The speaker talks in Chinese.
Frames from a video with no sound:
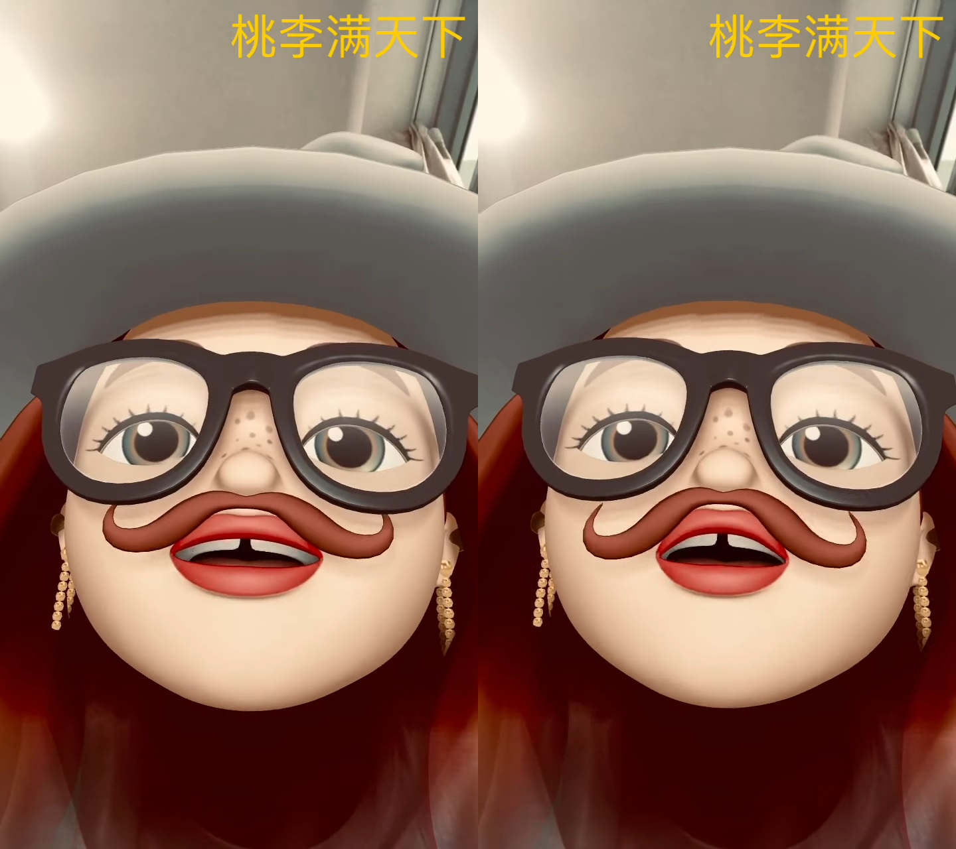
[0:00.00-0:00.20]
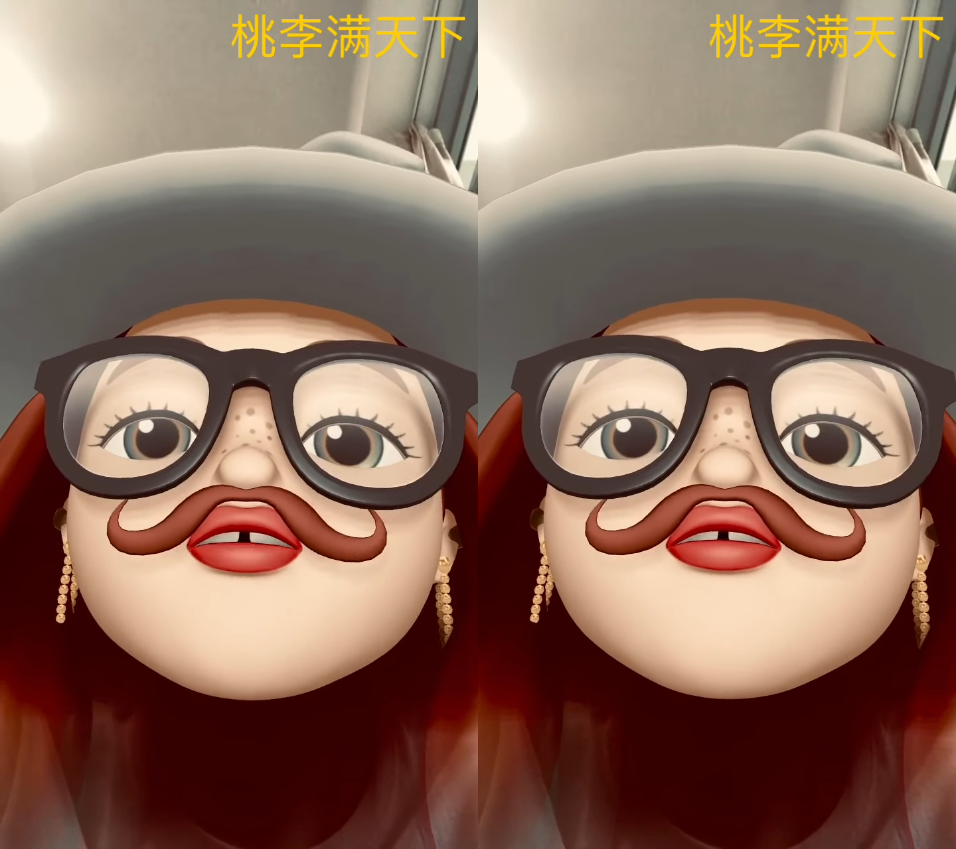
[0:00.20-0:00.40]

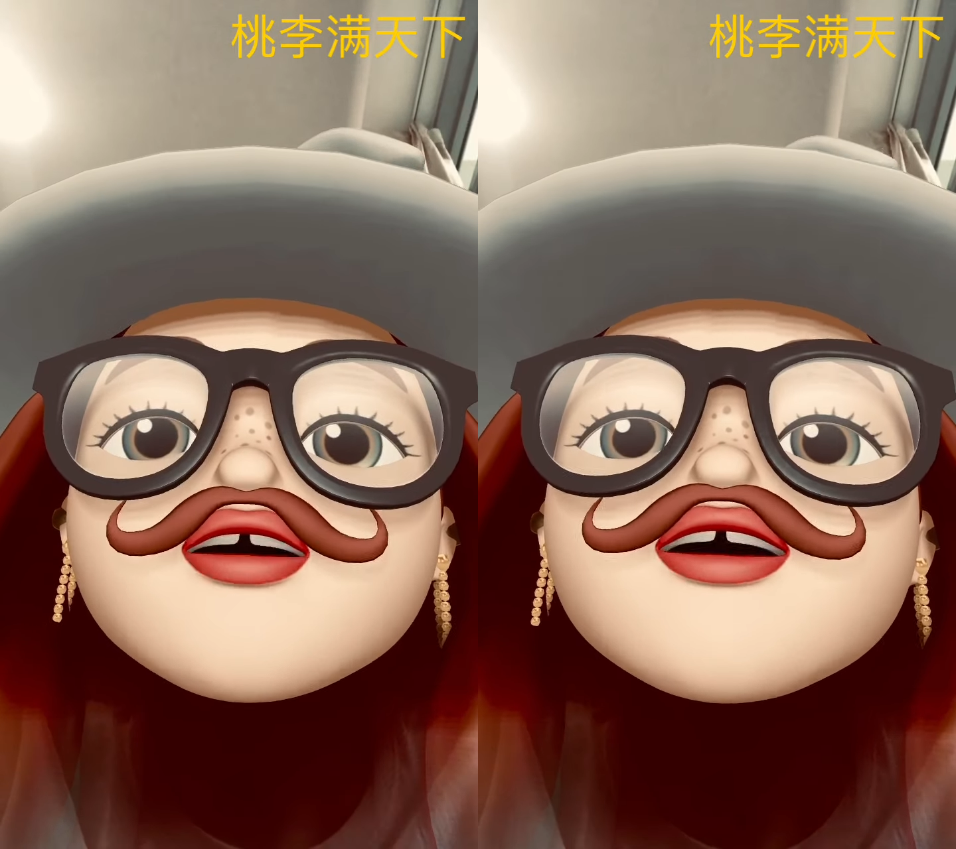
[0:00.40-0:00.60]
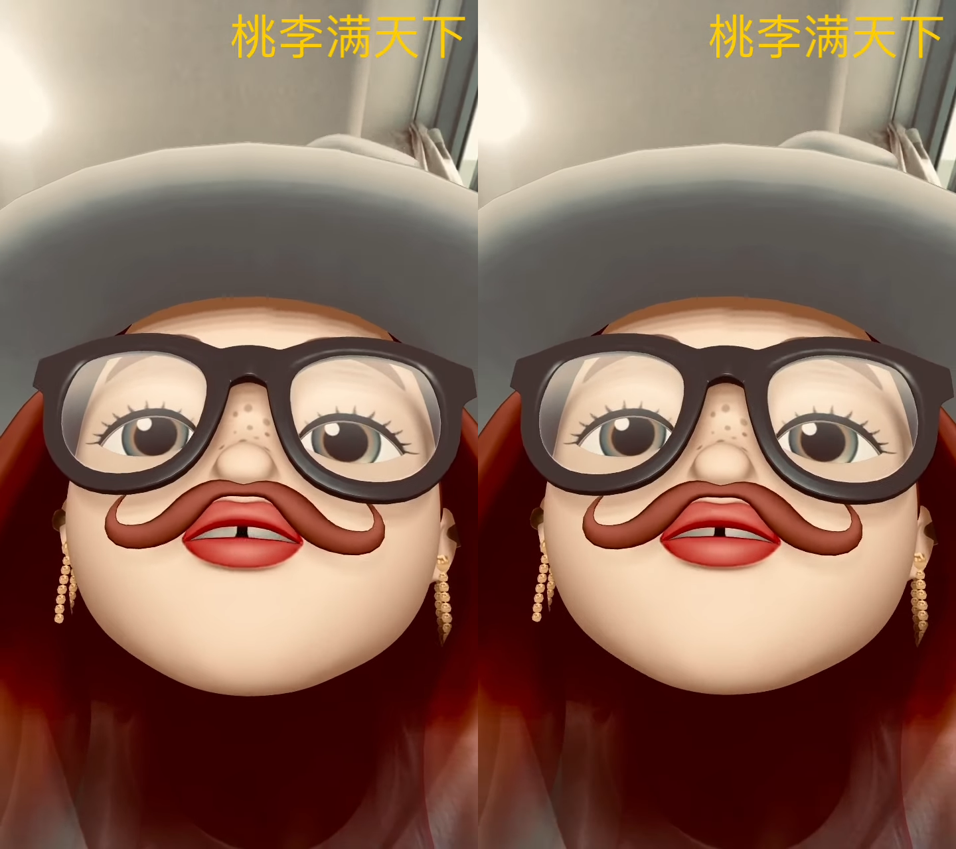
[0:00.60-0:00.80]
学的
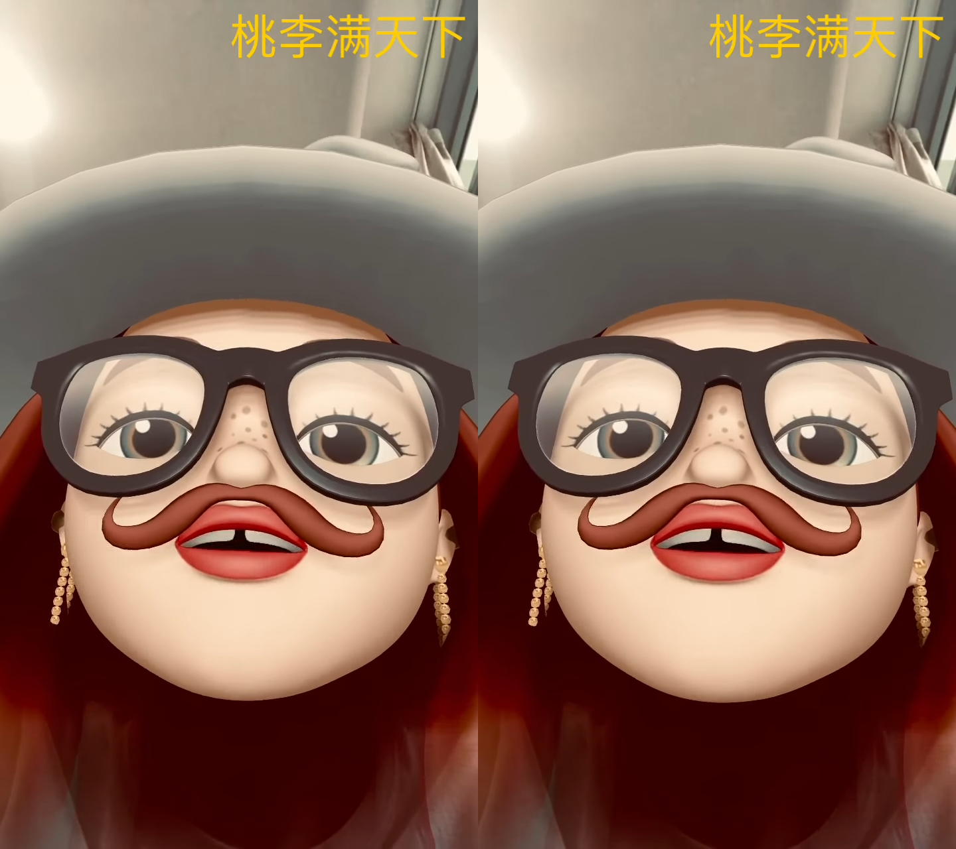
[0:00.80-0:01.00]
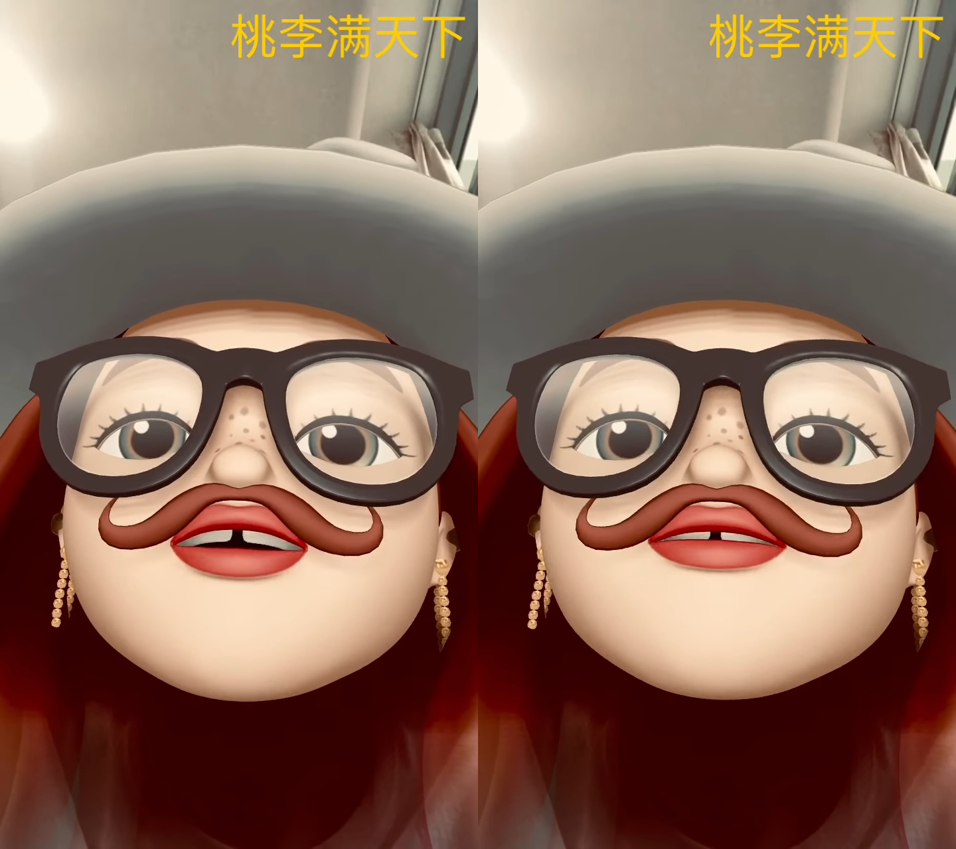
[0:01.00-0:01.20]
学
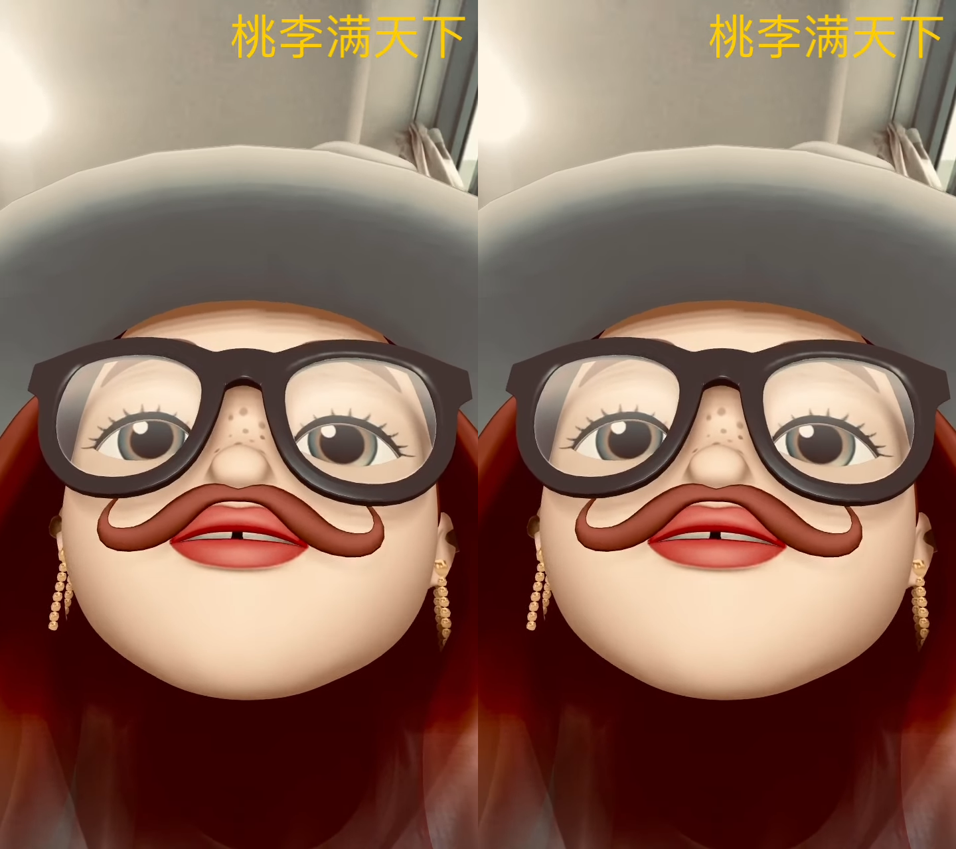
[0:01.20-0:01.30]
生。